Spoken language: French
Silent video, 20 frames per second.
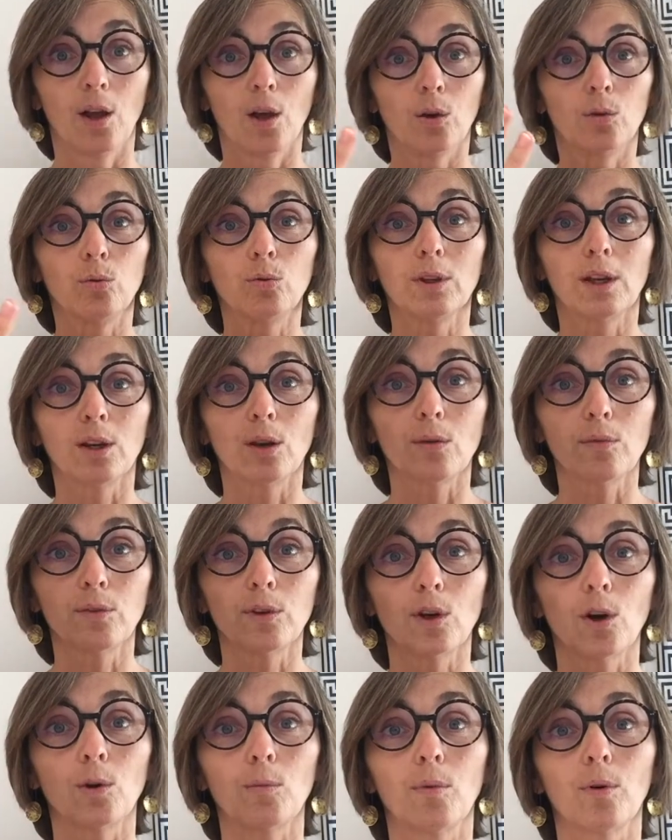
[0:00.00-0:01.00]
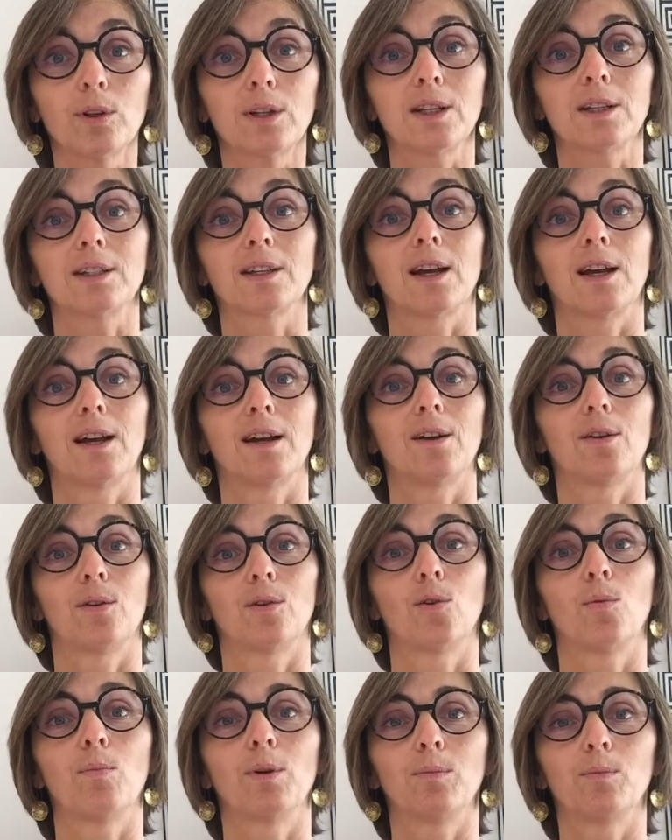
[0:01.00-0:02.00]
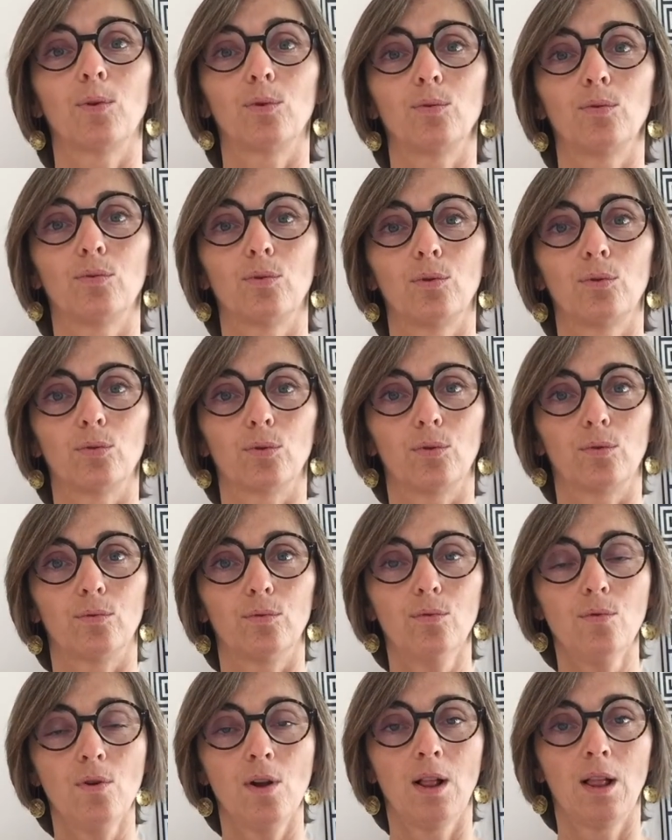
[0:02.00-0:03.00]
tout un environnement qui sera complètement nouveau autour de vous.